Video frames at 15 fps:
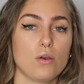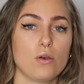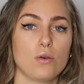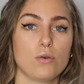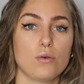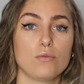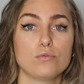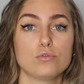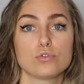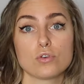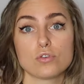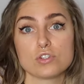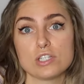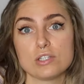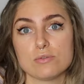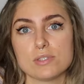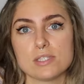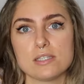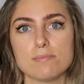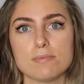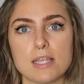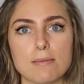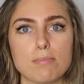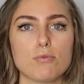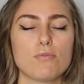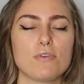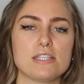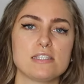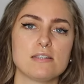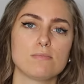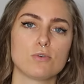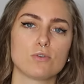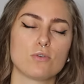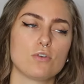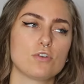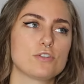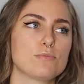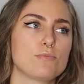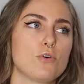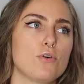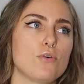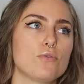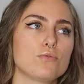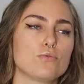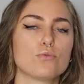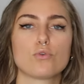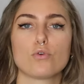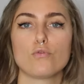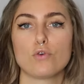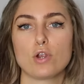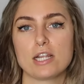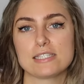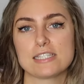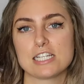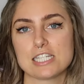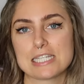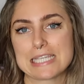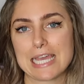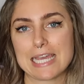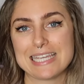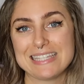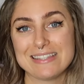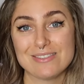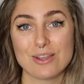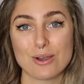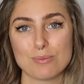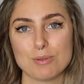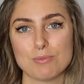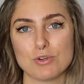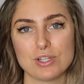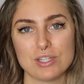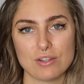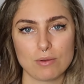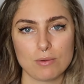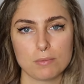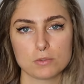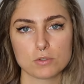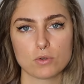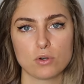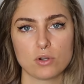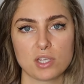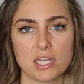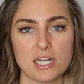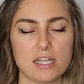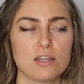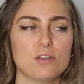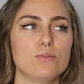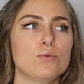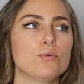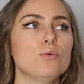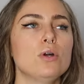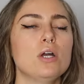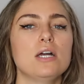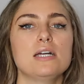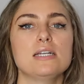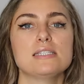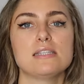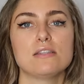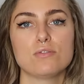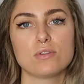euh, vous changez aussi peut-être plus facilement de logement. Donc voilà, sachez qu'il y a énormément énormément de colocs à La Réunion. C'est